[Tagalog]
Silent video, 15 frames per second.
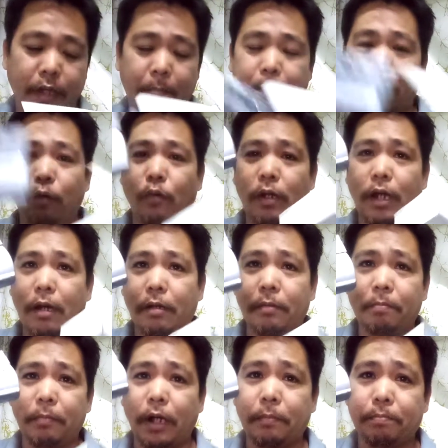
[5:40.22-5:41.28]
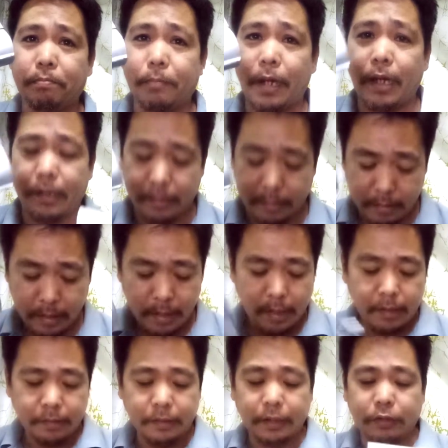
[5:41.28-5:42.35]
Pag walang magmain
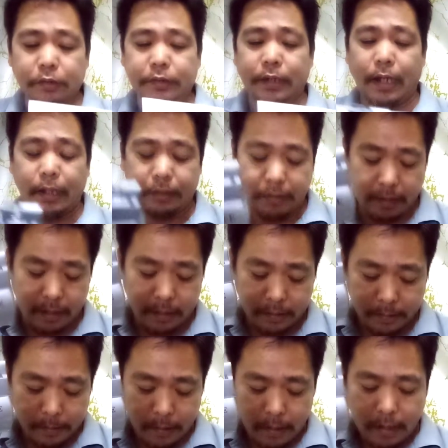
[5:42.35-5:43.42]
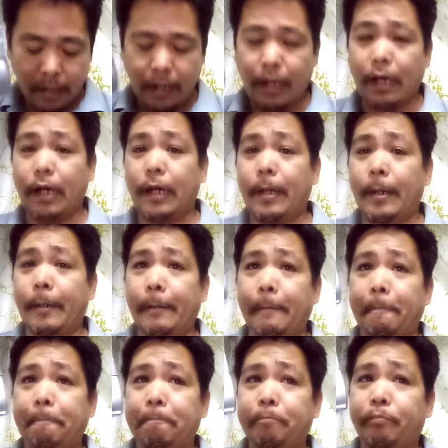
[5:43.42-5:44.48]
dito sa ating
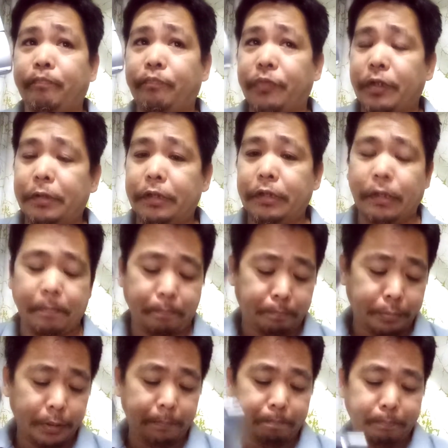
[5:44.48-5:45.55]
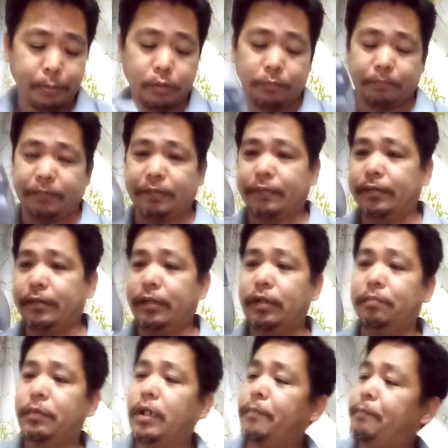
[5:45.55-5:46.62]
um, perfumes, na
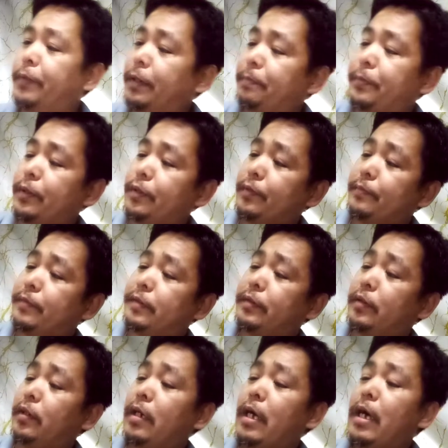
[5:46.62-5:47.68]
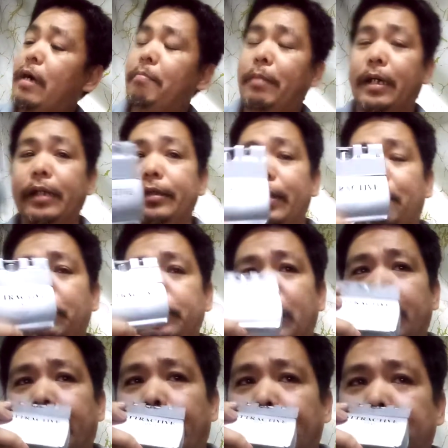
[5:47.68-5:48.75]
mga perfumes. So, maganda po siya
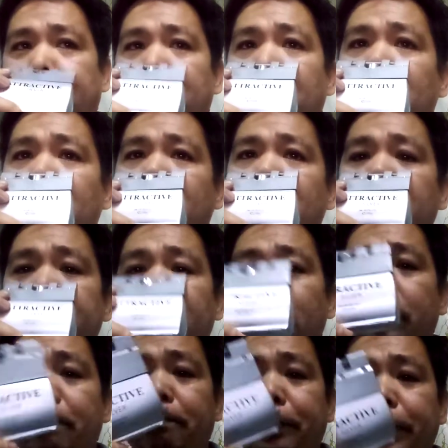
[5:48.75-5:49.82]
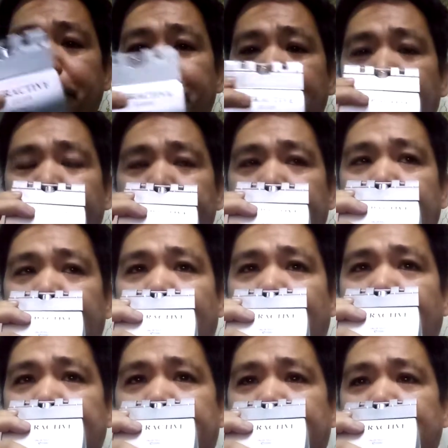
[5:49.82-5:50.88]
guys. Yung perfume po niya
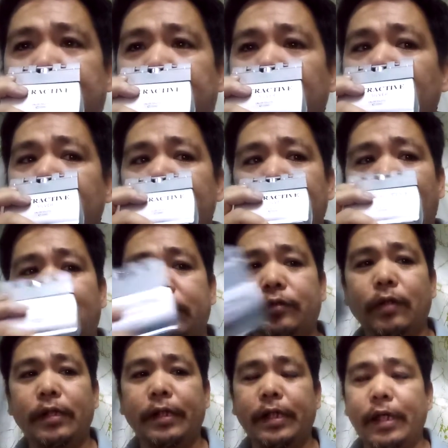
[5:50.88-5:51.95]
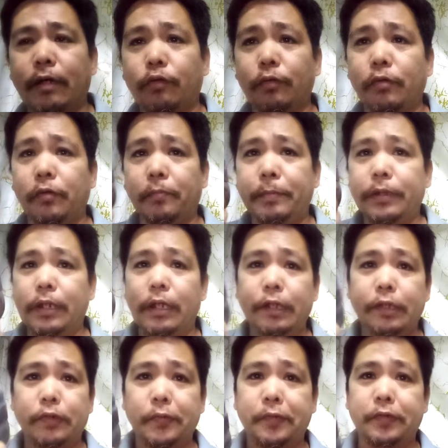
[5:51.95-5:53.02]
guys is Actually, kaya ako binili
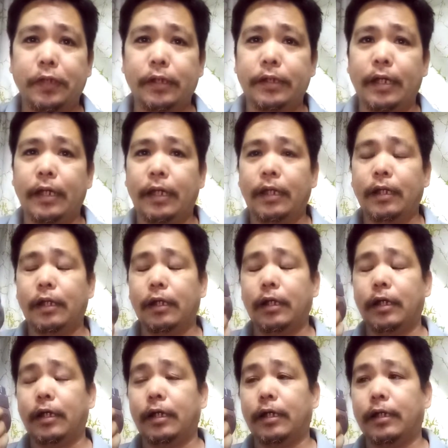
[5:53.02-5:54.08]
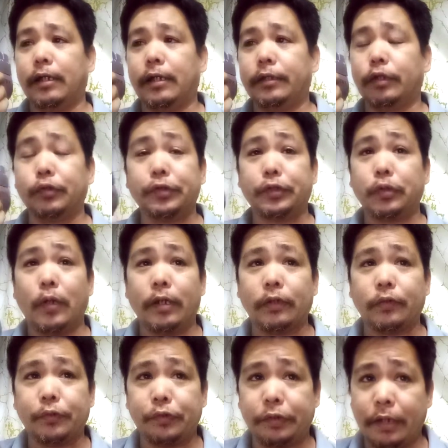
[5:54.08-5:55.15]
ito siya dahil uh, nagustuhan
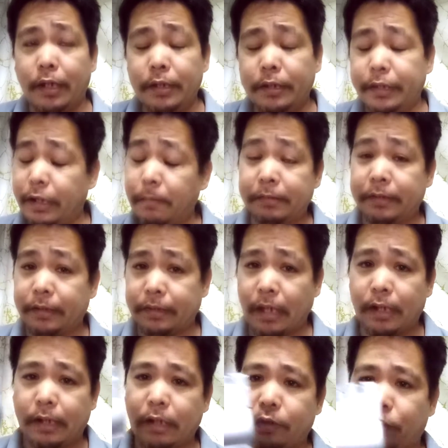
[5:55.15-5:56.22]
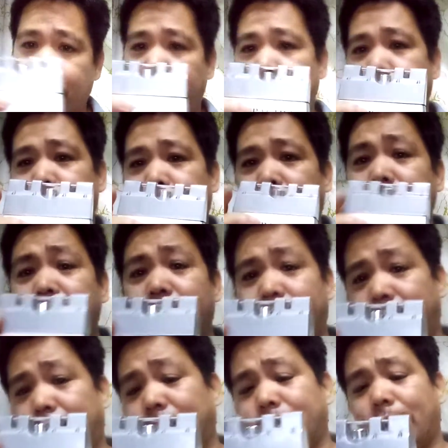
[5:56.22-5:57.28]
ko siya. Hindi naman siya talaga totally
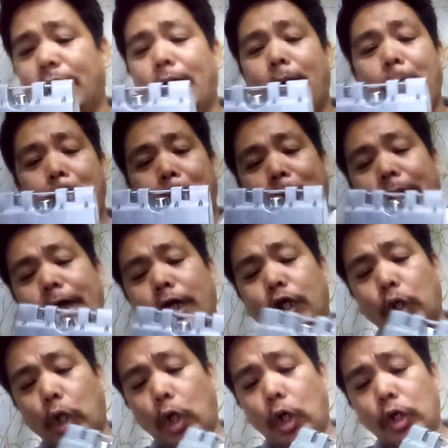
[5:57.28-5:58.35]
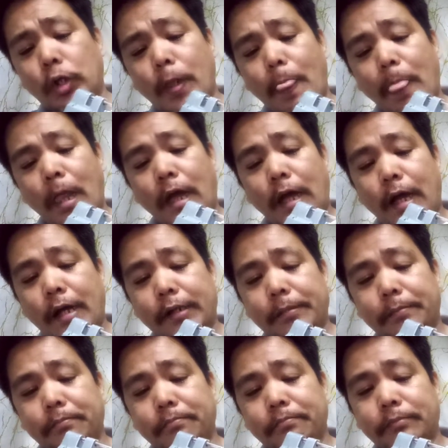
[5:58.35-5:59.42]
branded. Pero, ang
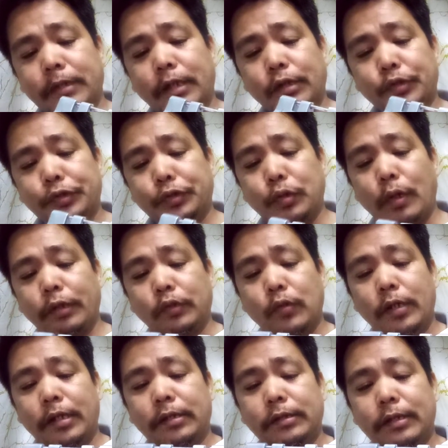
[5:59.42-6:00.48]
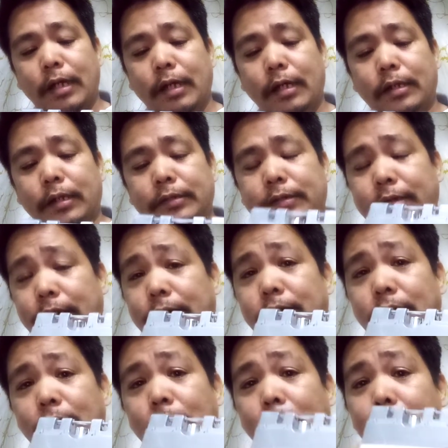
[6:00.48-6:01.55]
nagustuhan ko lang niya kasi
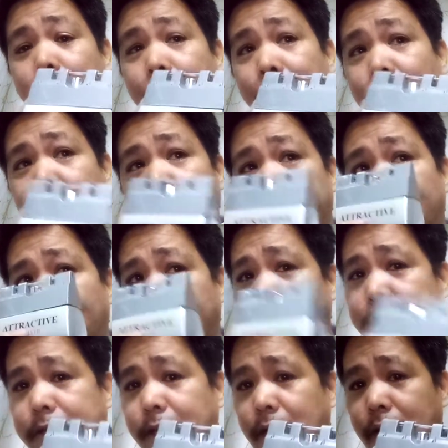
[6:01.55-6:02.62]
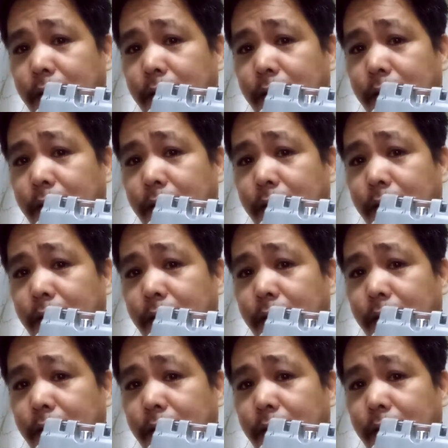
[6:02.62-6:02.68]
mabango talaga siya.